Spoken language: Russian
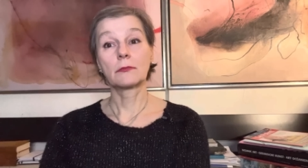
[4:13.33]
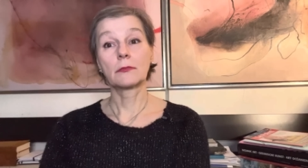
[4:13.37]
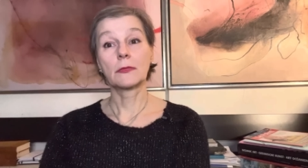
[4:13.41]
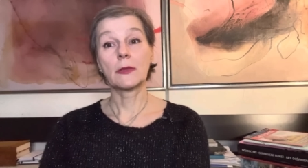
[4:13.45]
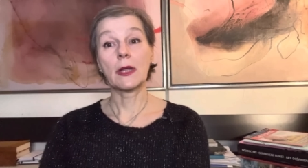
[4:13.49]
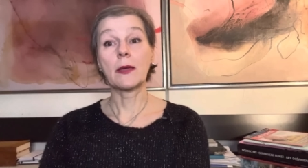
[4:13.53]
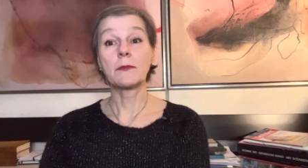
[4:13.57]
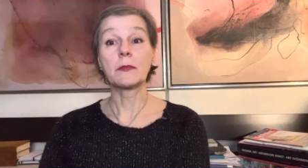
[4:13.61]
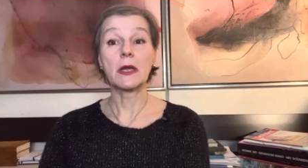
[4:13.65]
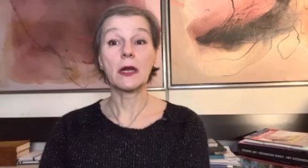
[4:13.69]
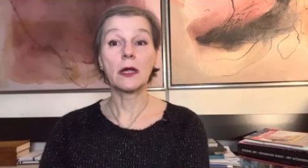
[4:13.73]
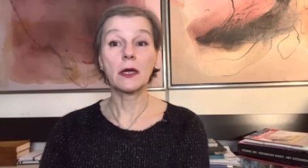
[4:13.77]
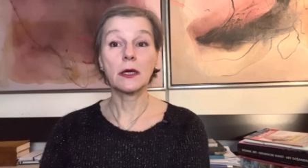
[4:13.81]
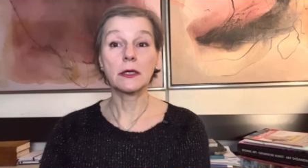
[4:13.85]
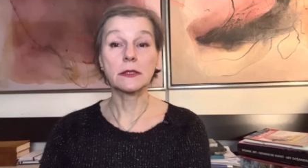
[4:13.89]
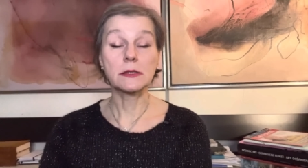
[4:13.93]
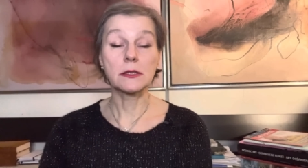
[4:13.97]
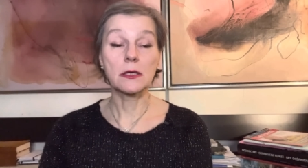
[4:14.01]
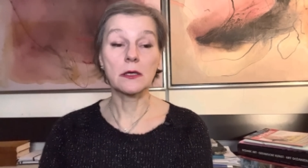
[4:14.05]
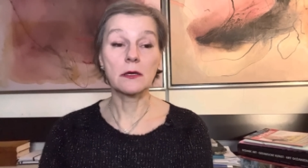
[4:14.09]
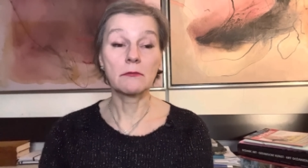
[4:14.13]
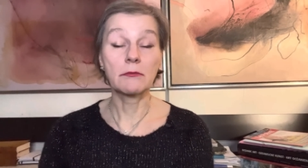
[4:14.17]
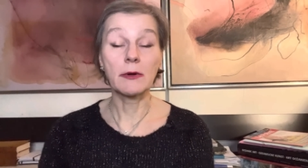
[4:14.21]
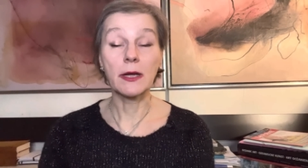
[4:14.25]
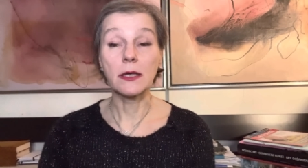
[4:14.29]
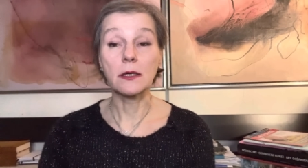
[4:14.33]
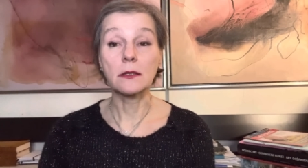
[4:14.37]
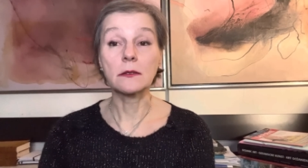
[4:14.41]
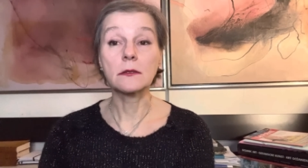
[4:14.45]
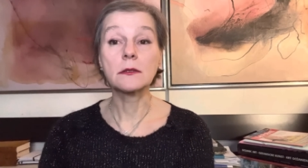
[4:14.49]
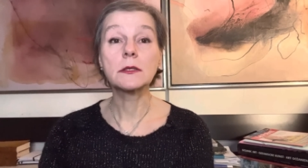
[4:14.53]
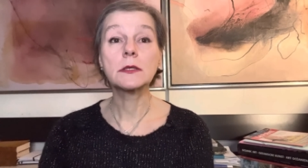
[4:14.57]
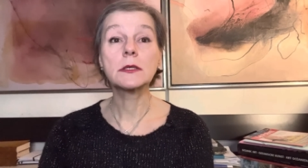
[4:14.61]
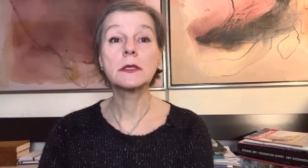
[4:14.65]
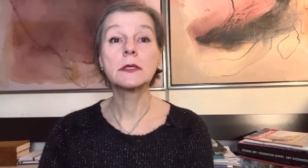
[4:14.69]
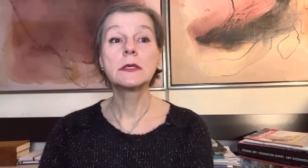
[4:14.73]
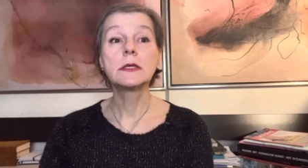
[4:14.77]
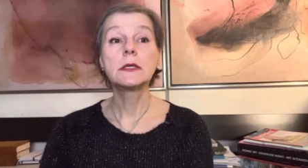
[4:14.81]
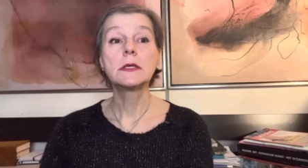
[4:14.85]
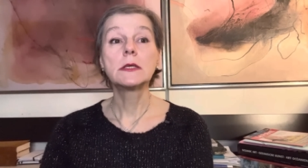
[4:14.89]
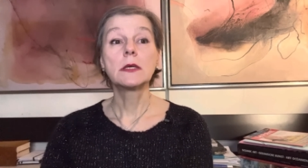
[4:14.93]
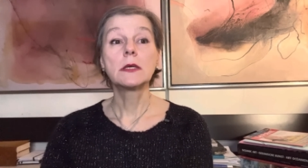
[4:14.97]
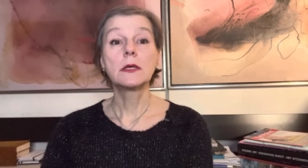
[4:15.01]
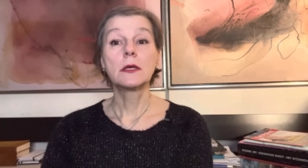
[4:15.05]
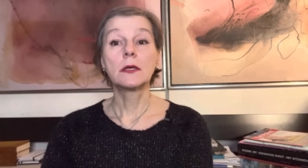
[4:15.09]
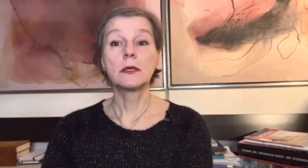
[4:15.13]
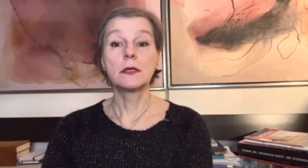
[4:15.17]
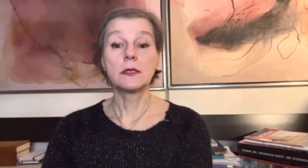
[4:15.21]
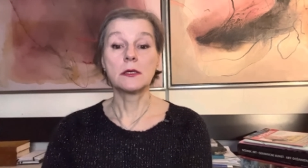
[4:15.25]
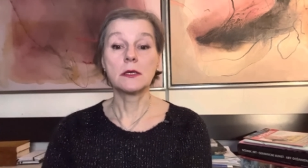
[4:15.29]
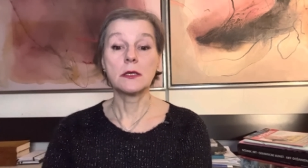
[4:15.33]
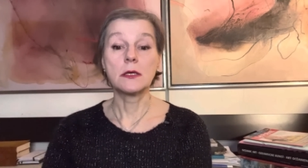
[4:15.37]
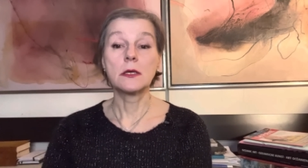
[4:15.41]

американских военных, и,